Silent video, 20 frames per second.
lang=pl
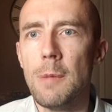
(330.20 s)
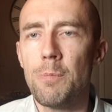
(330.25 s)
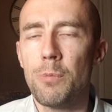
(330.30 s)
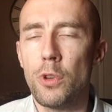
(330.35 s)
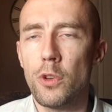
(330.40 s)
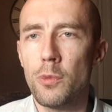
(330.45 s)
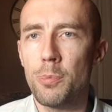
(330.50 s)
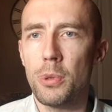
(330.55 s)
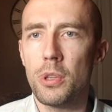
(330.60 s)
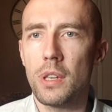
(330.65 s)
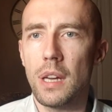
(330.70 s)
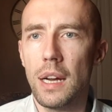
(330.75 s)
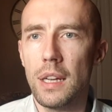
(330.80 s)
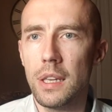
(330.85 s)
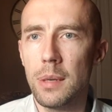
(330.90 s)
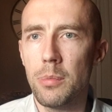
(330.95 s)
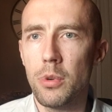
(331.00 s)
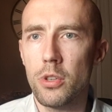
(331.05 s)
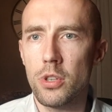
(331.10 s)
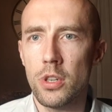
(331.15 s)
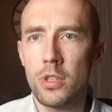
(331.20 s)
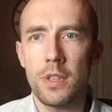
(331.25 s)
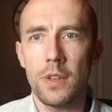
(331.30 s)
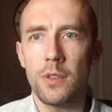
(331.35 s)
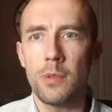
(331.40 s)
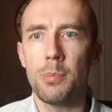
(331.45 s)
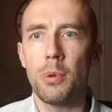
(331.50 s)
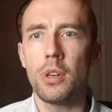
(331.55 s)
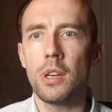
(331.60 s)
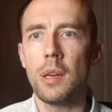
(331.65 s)
To spotkanie Mojżesza
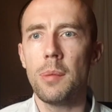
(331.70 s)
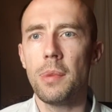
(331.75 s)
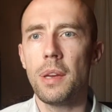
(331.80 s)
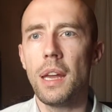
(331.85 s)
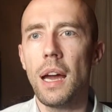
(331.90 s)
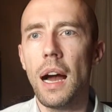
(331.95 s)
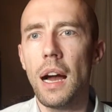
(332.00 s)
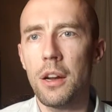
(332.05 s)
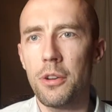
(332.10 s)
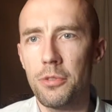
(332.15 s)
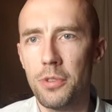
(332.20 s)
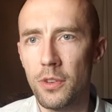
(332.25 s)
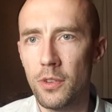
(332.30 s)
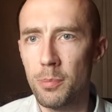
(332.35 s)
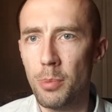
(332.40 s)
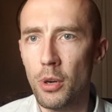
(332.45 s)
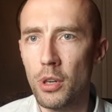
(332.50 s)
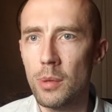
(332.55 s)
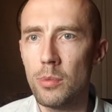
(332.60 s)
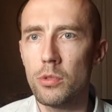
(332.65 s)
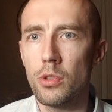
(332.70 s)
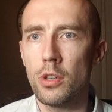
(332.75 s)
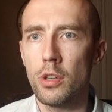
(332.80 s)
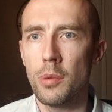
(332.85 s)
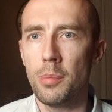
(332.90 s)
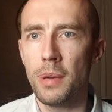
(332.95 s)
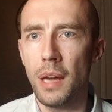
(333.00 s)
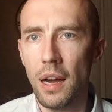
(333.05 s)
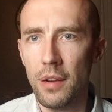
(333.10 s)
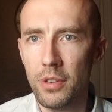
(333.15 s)
z Bogiem Jahwe, z Bogiem, który
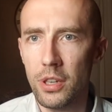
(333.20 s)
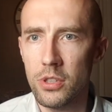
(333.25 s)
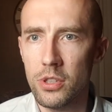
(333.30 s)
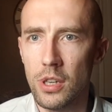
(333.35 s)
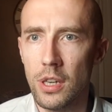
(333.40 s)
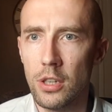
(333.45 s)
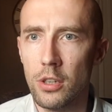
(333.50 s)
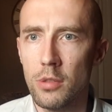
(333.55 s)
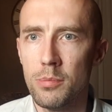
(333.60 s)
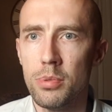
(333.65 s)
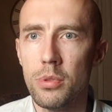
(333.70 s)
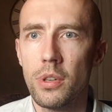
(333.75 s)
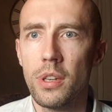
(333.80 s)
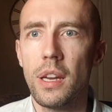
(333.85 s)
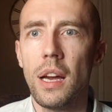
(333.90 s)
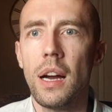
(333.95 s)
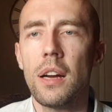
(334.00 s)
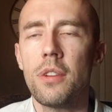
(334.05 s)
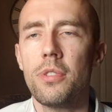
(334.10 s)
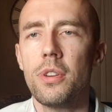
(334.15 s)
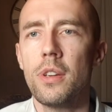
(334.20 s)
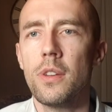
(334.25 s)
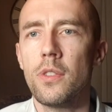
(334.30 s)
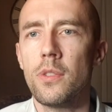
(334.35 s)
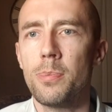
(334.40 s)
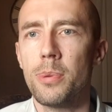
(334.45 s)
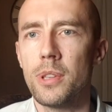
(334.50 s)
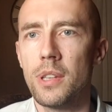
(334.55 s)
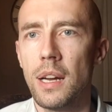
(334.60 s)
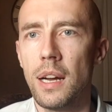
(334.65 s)
objawia się jako Bóg Jahwe, jest
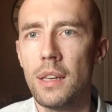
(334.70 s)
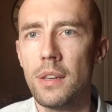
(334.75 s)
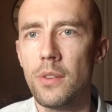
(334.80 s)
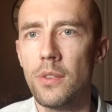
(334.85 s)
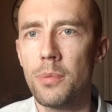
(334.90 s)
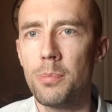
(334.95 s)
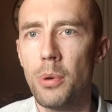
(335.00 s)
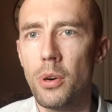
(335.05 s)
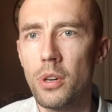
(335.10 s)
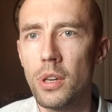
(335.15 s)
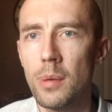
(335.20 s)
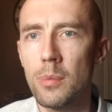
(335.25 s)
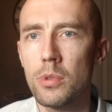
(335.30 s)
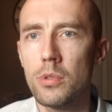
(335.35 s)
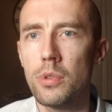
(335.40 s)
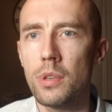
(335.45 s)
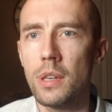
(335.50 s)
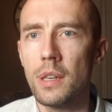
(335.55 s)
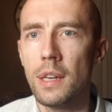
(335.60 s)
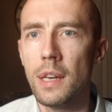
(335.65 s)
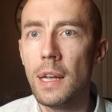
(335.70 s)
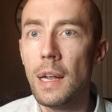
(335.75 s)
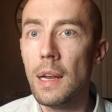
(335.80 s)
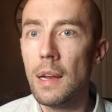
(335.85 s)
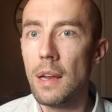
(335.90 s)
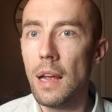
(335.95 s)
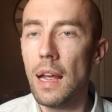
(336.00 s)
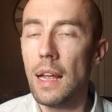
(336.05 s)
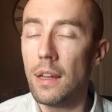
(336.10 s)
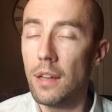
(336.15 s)
spotkanie z Bogiem, który
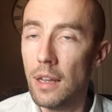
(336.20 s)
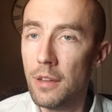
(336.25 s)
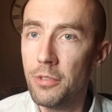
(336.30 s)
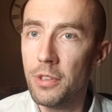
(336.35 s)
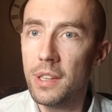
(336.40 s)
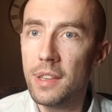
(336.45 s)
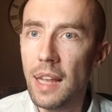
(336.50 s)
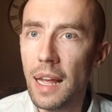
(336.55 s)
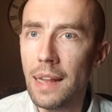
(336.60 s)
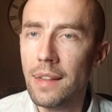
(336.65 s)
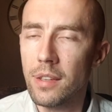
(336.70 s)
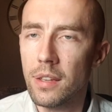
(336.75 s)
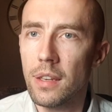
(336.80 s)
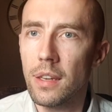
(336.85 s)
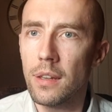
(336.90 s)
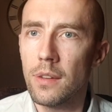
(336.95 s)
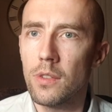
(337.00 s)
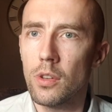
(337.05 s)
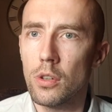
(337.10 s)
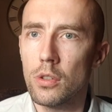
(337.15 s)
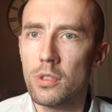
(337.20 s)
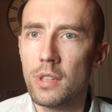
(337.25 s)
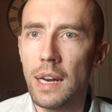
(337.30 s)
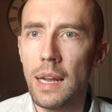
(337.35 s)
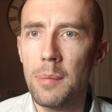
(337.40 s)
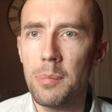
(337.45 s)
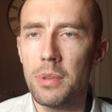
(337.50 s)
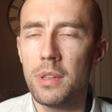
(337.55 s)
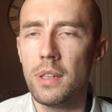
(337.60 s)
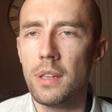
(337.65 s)
e, ewidentnie jest
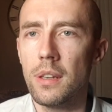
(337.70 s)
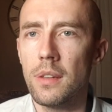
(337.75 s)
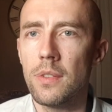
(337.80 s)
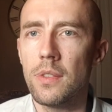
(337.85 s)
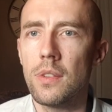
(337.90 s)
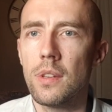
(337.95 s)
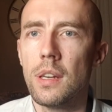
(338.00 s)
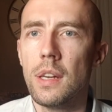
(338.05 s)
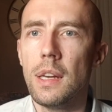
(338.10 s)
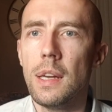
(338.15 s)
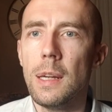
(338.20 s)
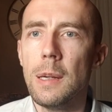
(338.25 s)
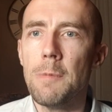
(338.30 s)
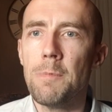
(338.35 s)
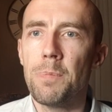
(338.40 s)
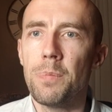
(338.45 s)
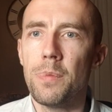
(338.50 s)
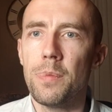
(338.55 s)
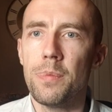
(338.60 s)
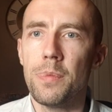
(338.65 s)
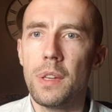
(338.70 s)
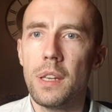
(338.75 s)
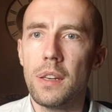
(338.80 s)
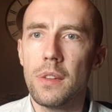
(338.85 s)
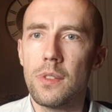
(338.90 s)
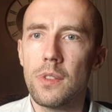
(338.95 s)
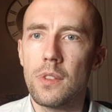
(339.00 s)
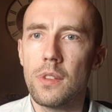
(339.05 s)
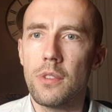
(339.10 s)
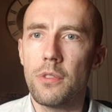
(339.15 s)
odrębny, jest, mm,
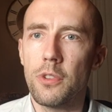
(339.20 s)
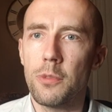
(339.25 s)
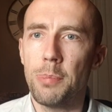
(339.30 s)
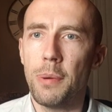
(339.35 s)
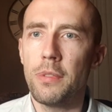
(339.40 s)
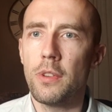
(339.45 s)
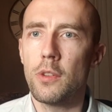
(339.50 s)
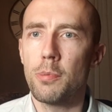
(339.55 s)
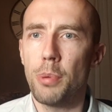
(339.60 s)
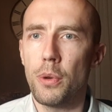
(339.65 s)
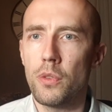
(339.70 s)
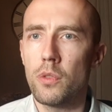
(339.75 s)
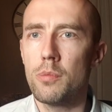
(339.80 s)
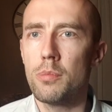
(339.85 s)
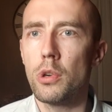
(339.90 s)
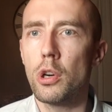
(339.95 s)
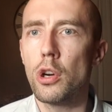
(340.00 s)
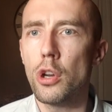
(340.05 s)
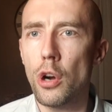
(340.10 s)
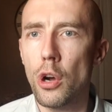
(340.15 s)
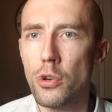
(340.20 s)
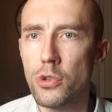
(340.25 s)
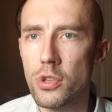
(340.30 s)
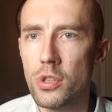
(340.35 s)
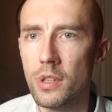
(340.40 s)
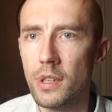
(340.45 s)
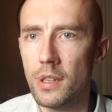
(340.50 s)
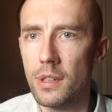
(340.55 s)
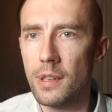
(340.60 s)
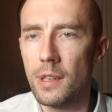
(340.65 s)
jest w pewien sposób
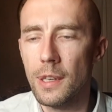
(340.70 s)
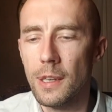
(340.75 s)
groźny.